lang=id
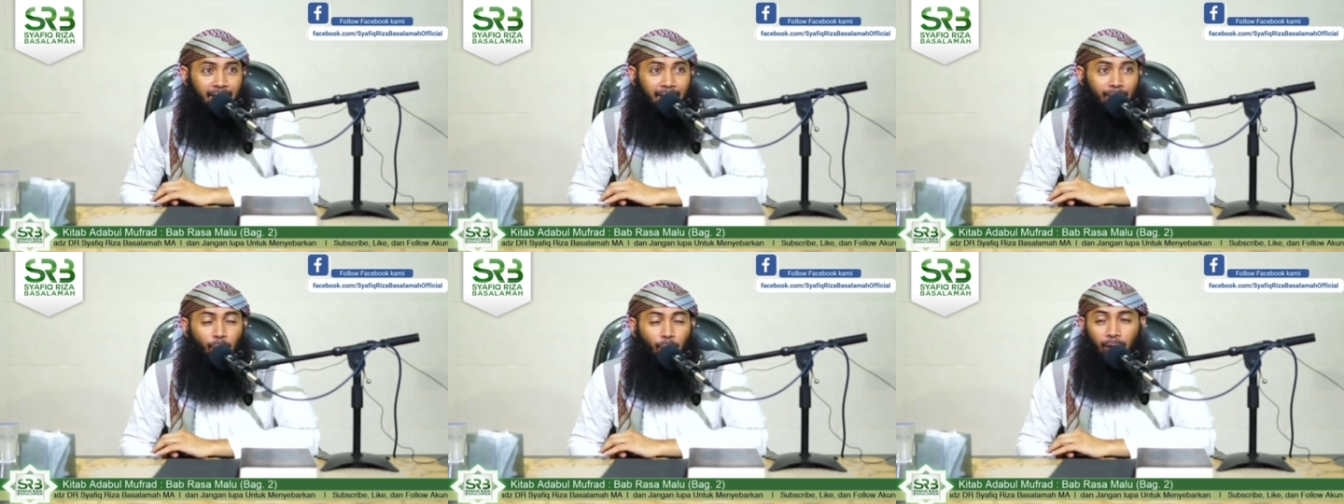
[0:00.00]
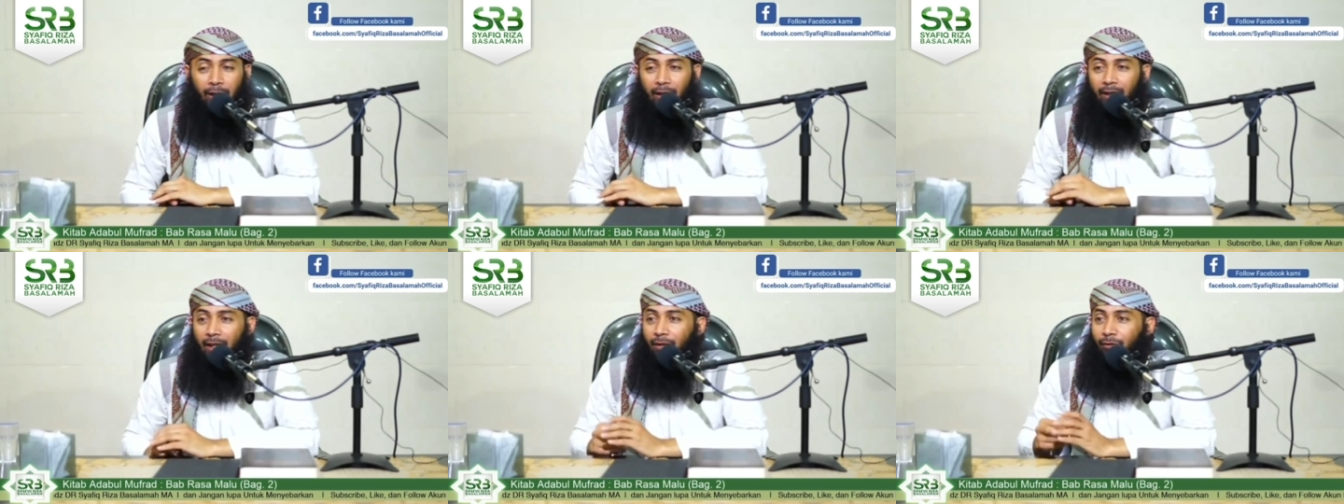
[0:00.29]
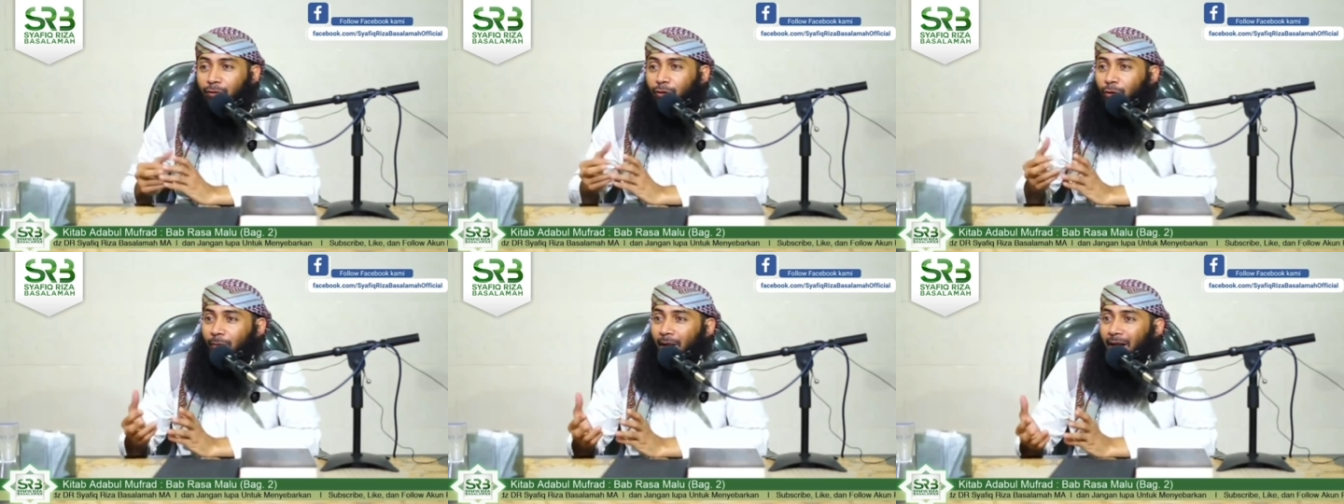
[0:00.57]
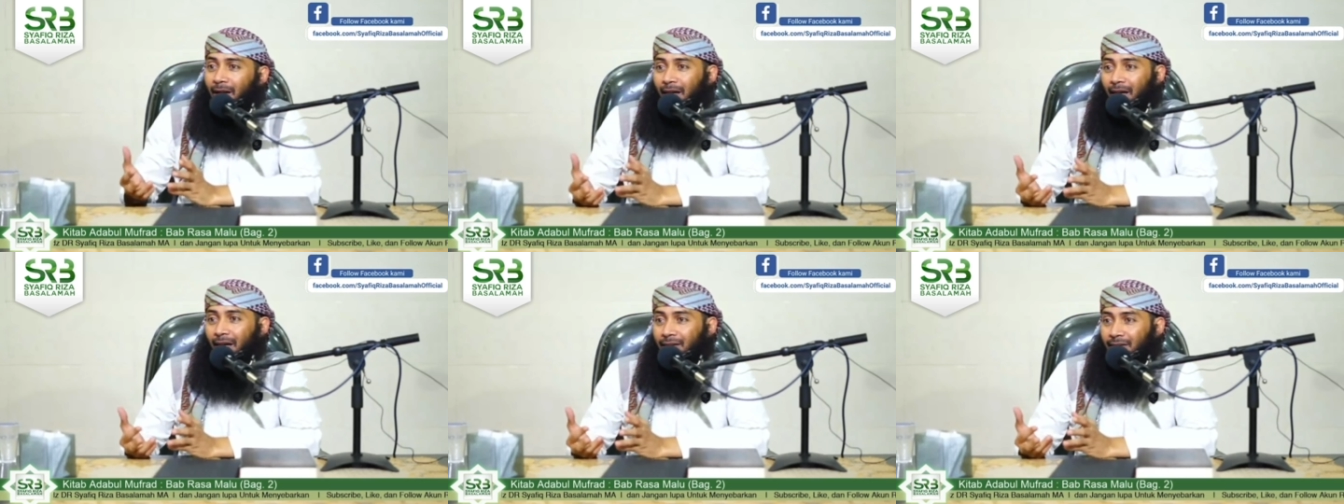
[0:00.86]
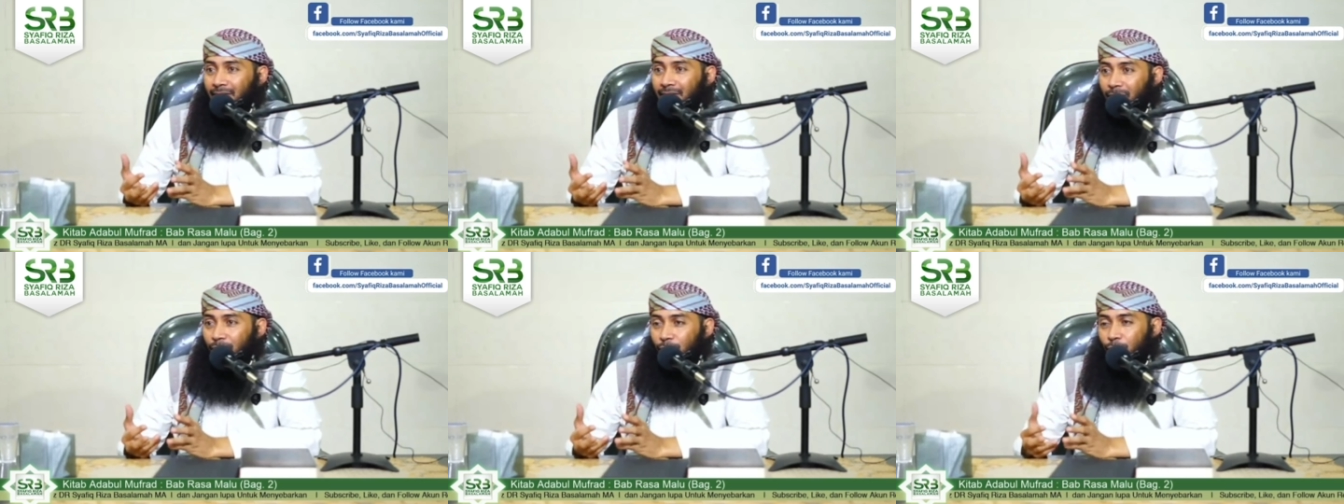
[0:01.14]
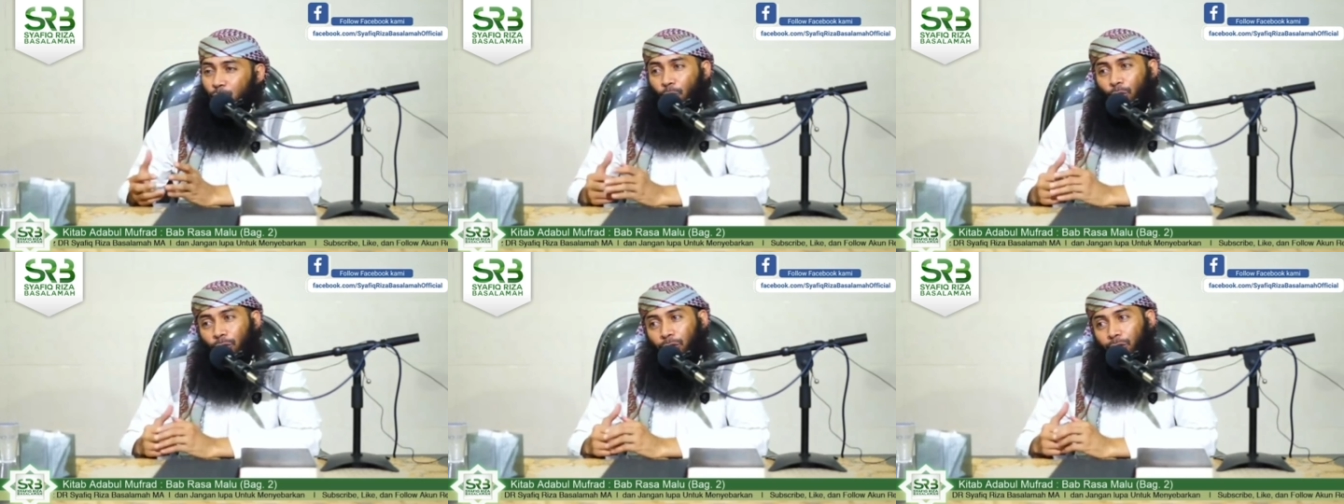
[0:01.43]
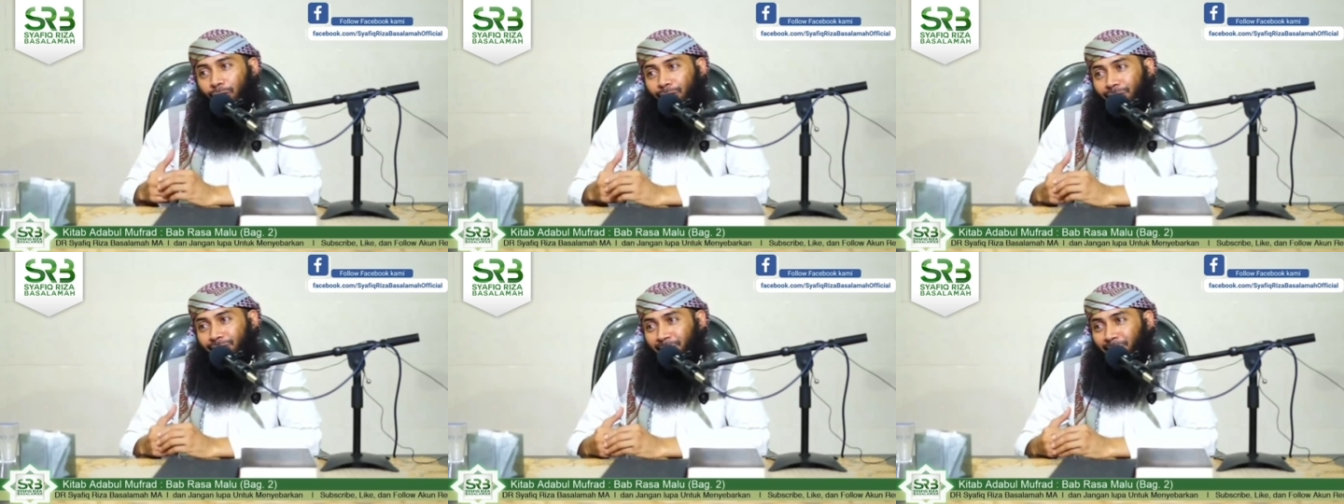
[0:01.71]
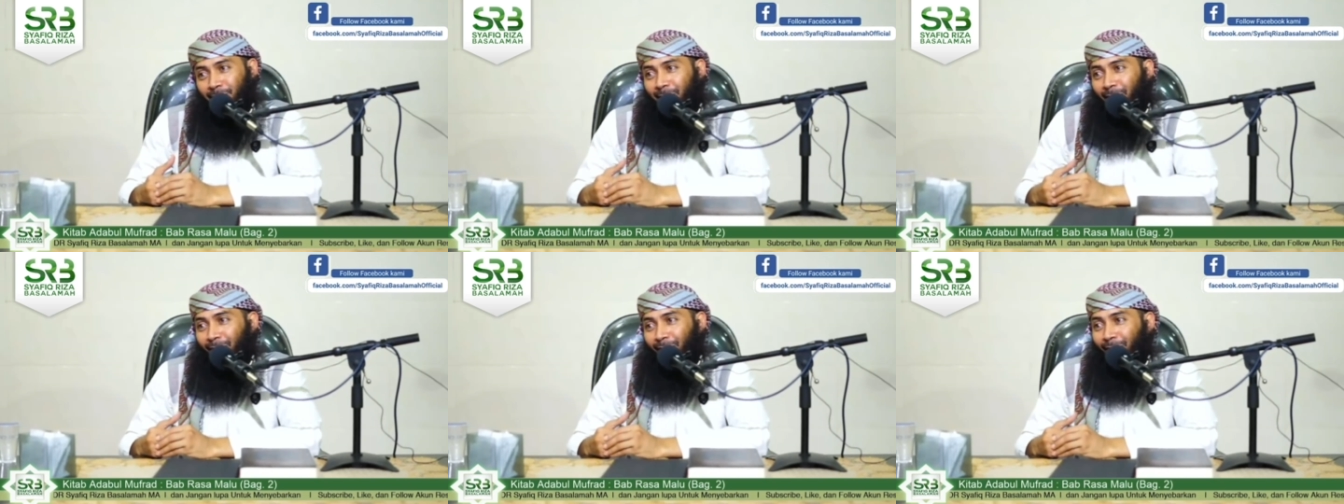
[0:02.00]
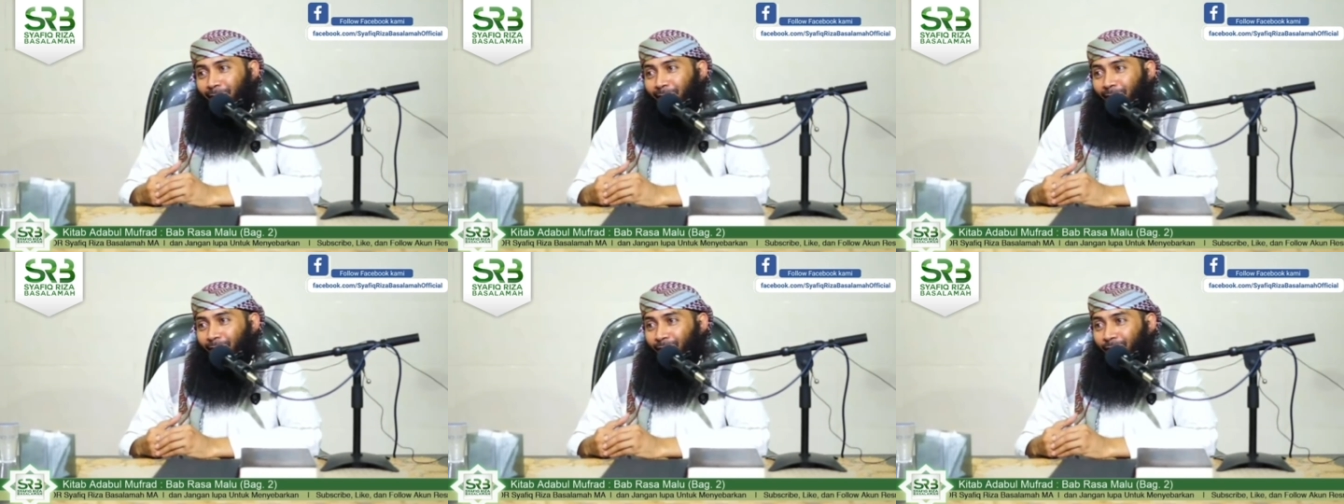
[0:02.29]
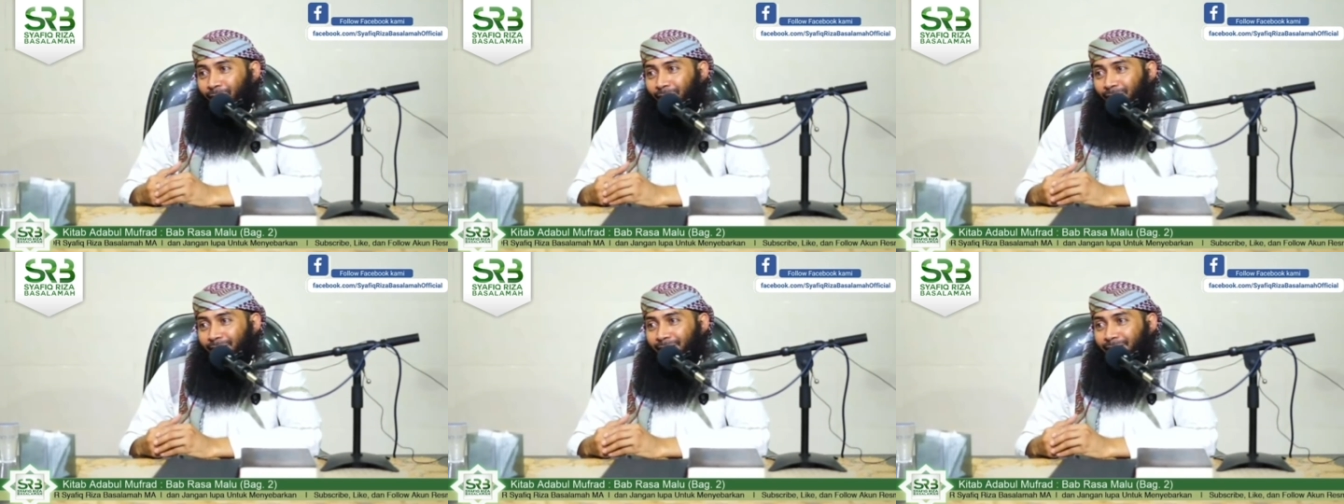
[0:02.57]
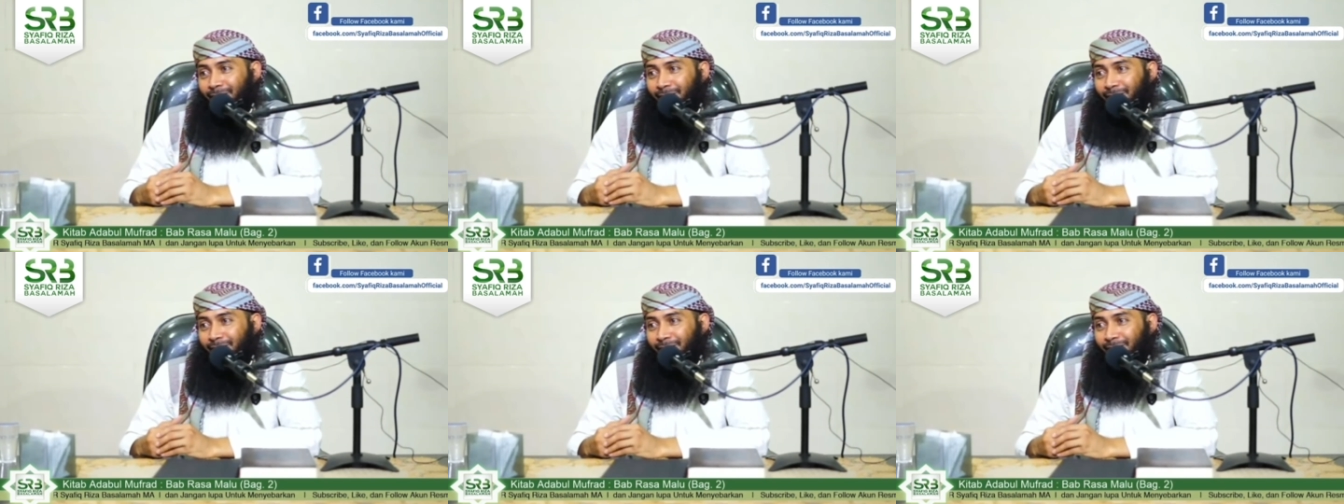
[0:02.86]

mungkin antum akan suudzon sama Allah